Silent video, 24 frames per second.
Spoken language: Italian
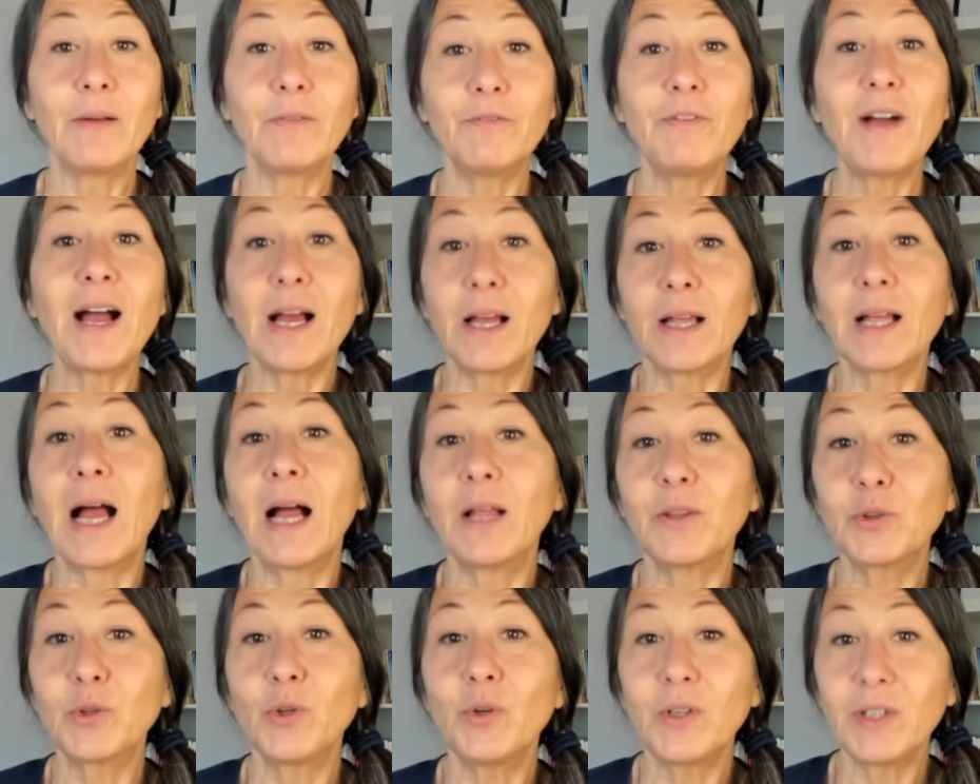va
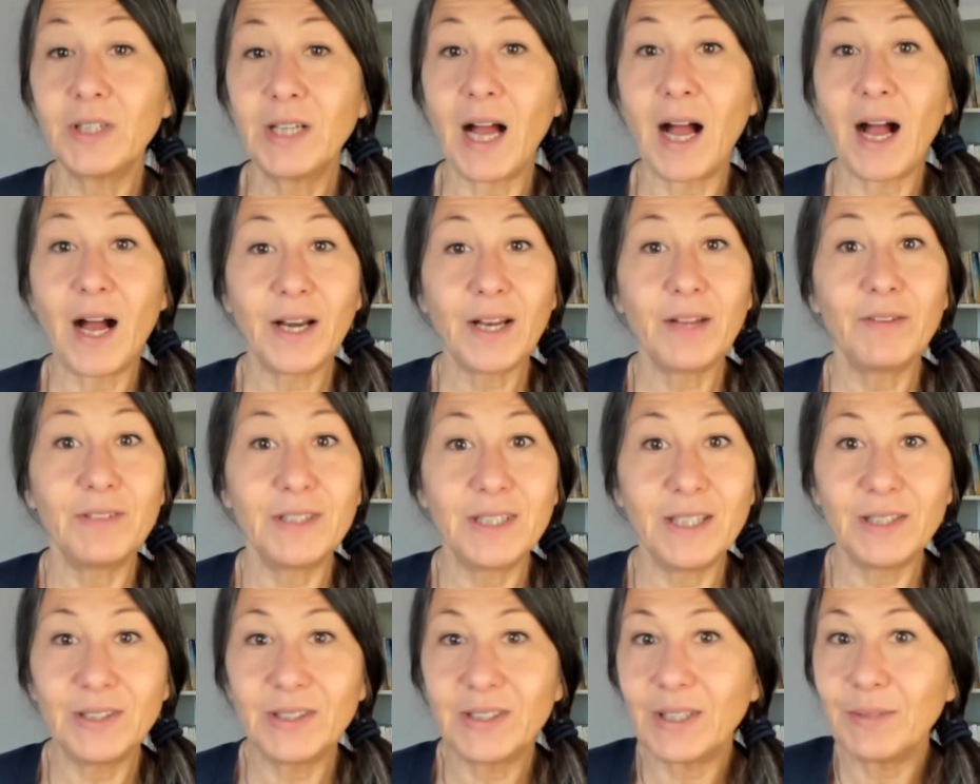a toccare
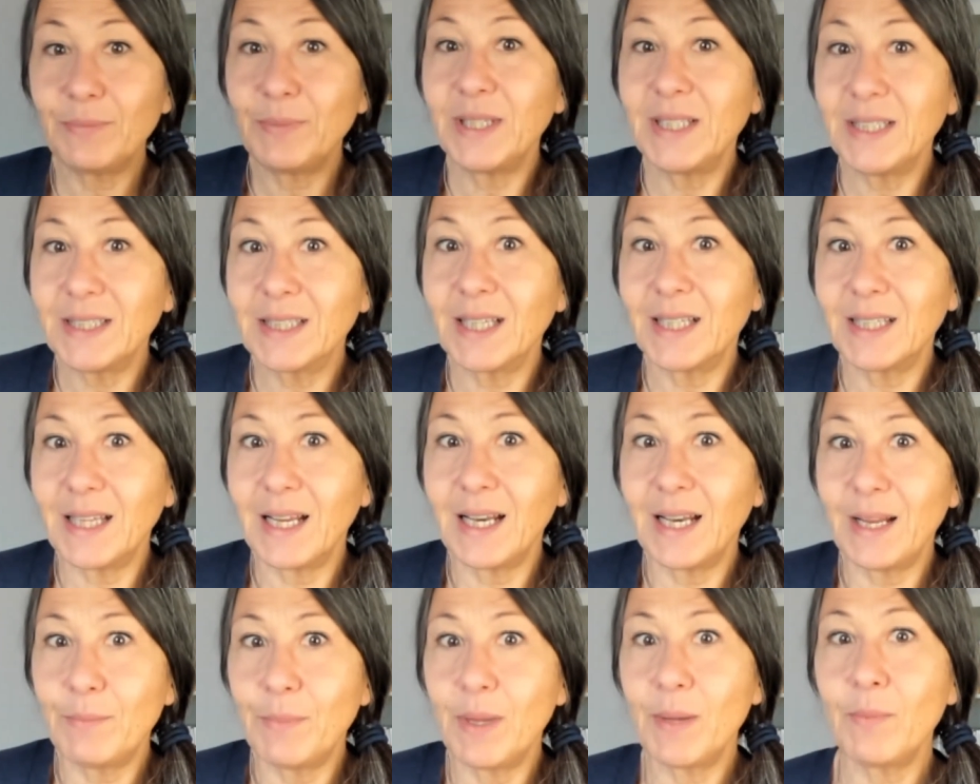evidentemente
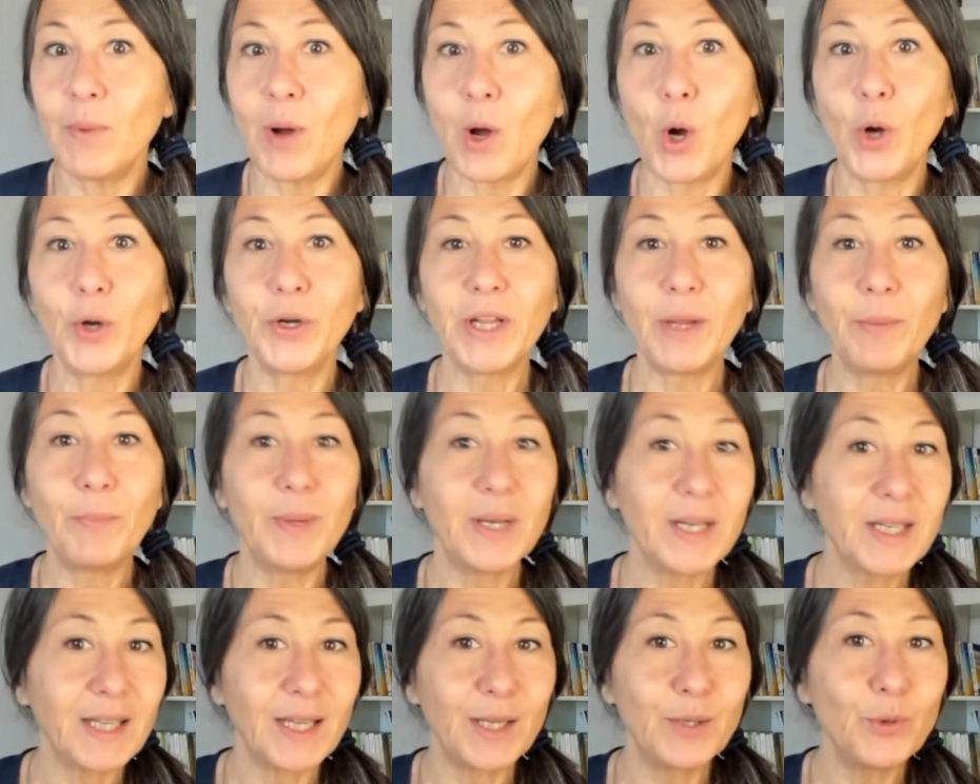delle memorie
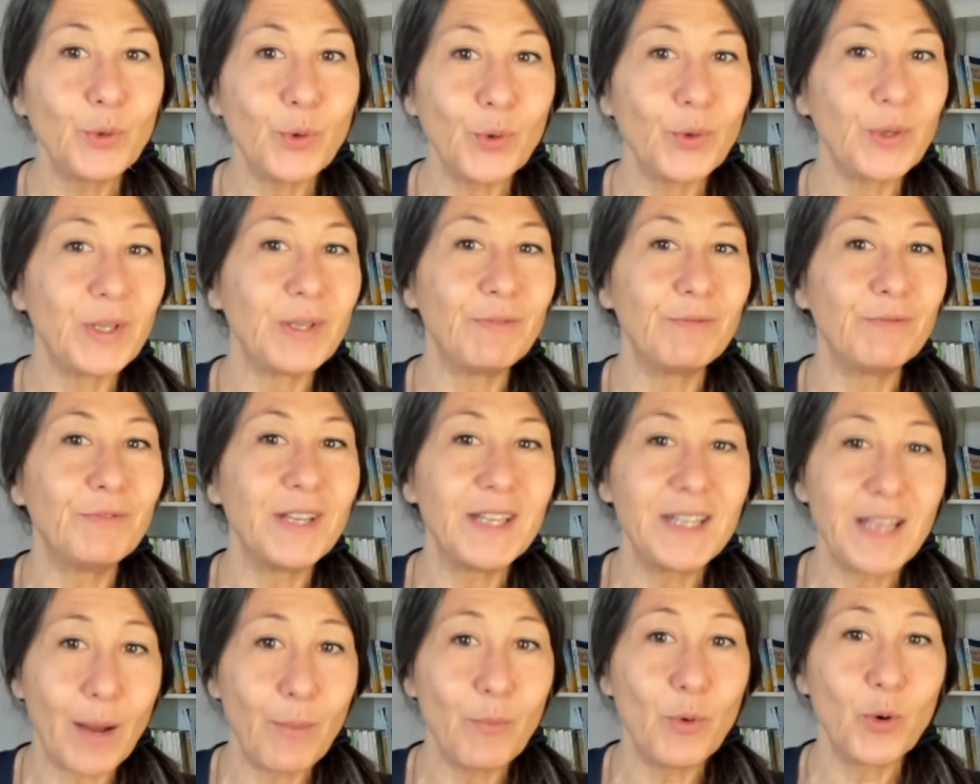perché noi
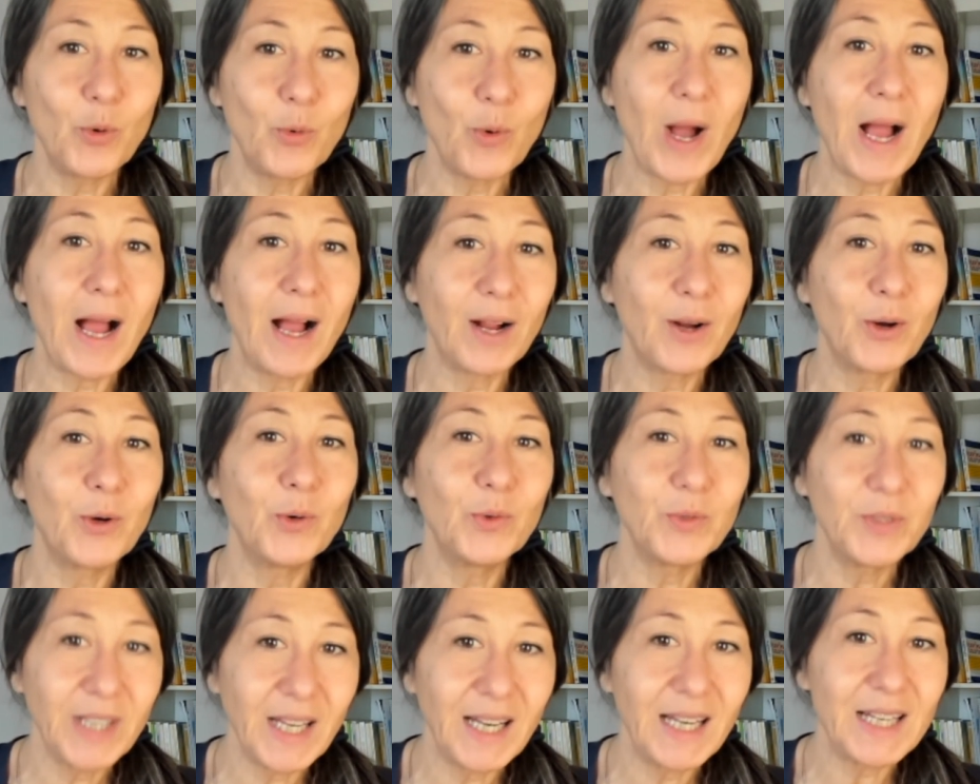veniamo qua
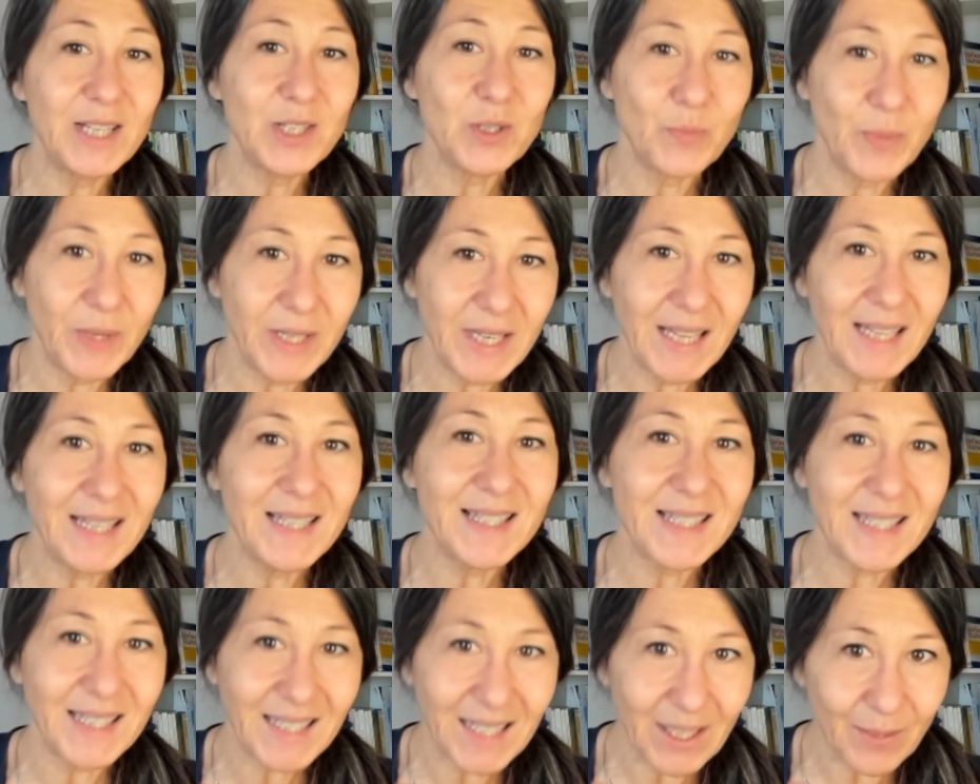con delle
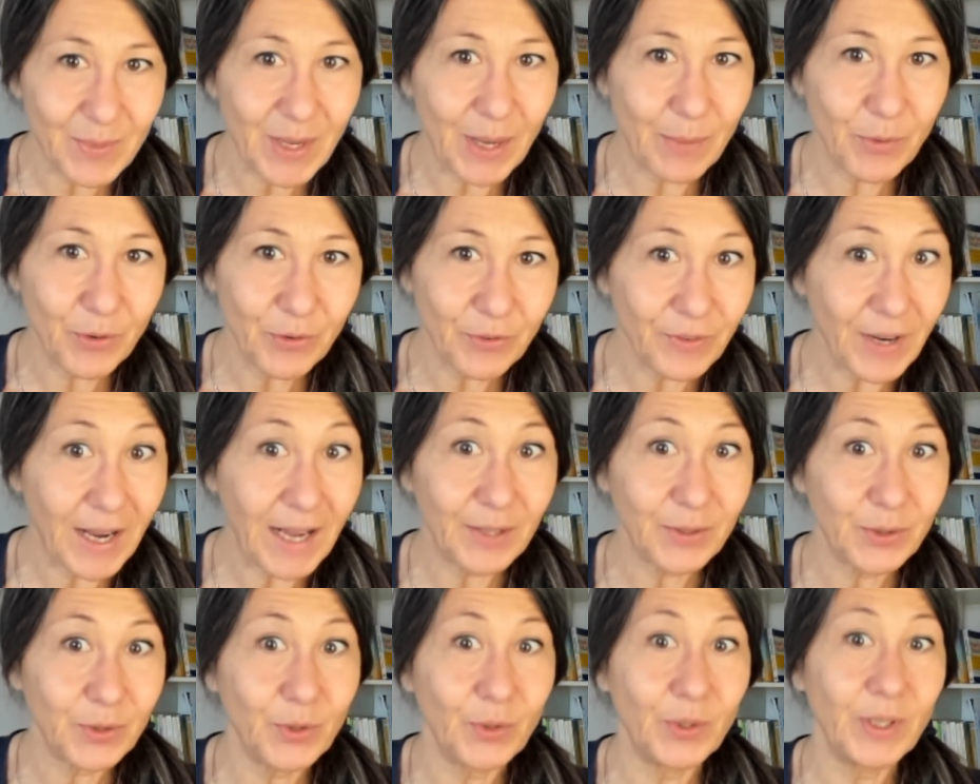esperienze che abbiamo
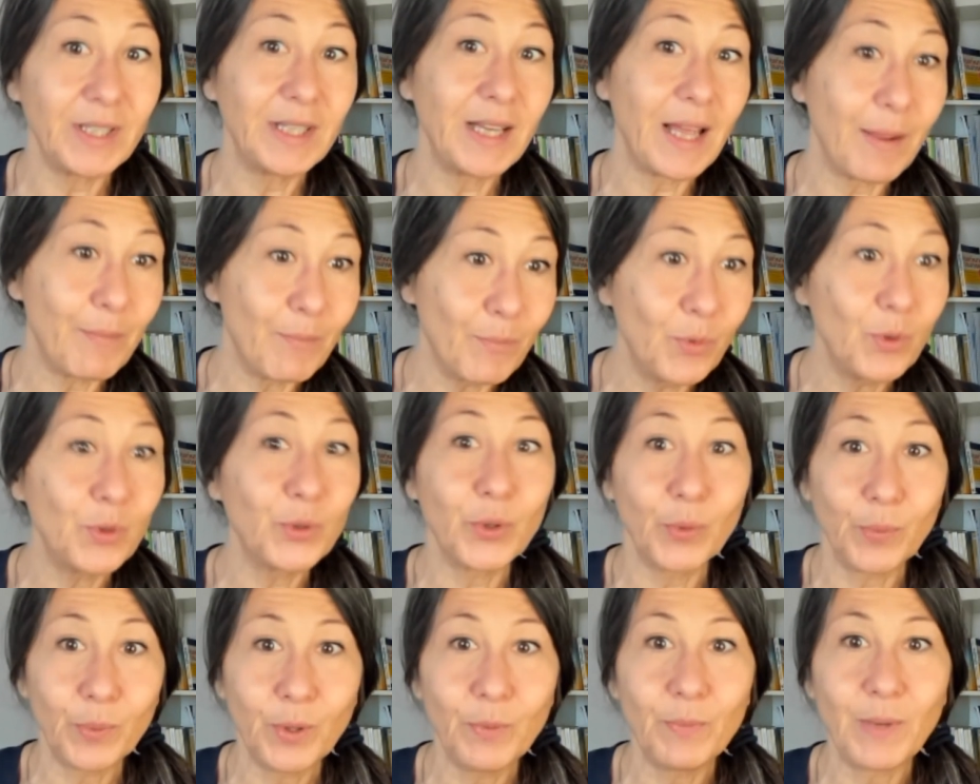fatto ed è
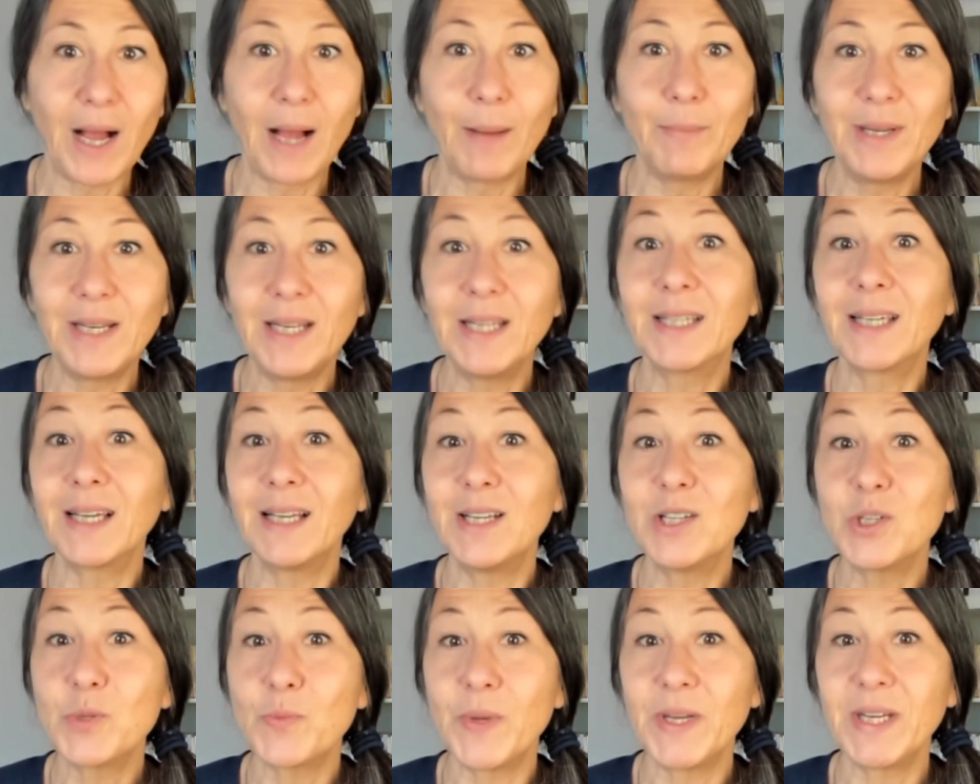molto probabile che
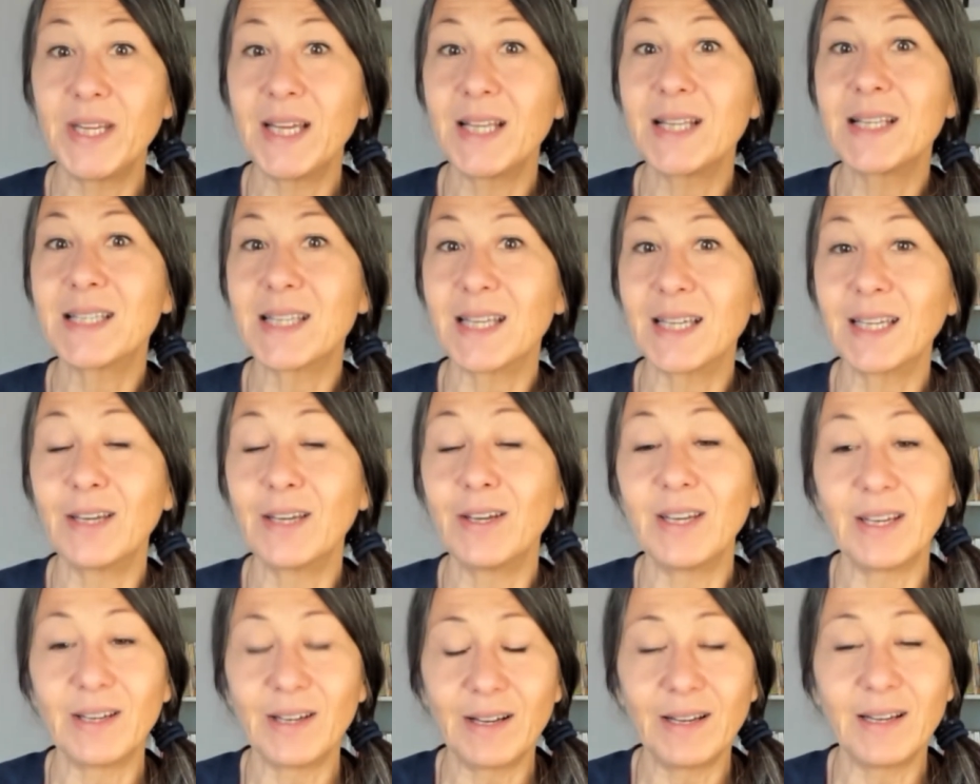le esperienze
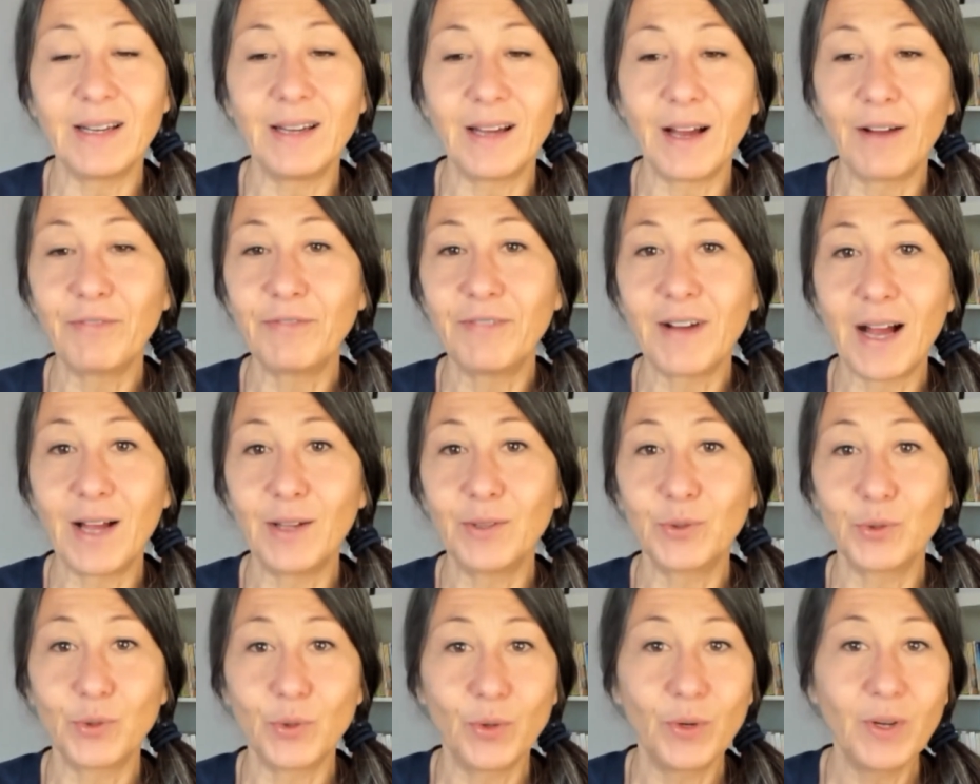che eh, ha
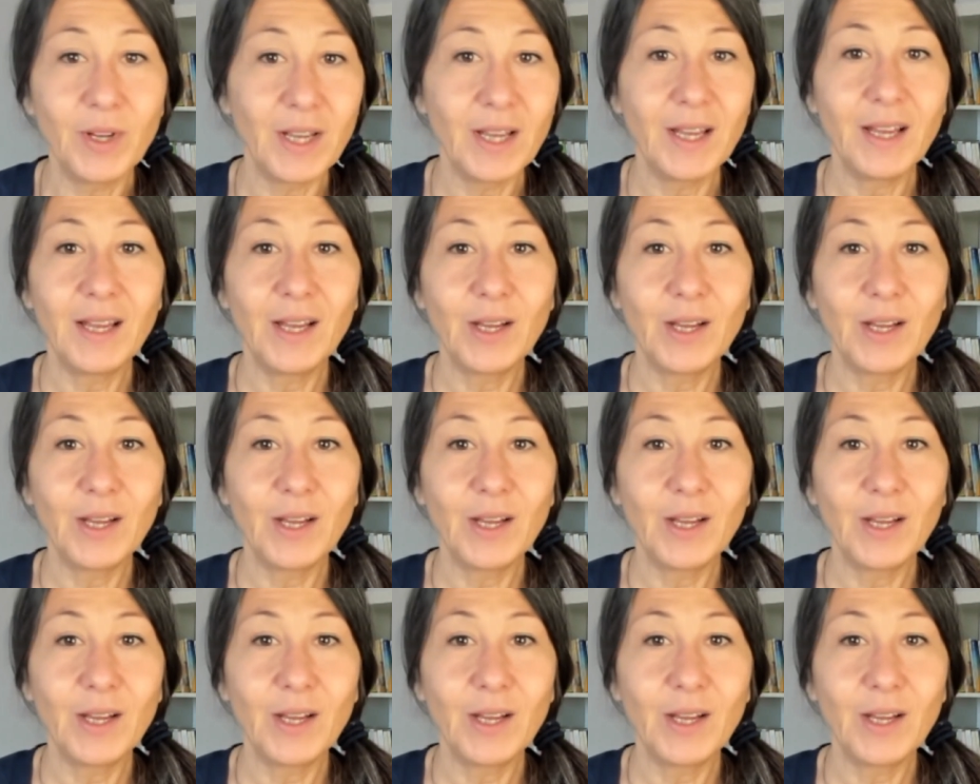fatto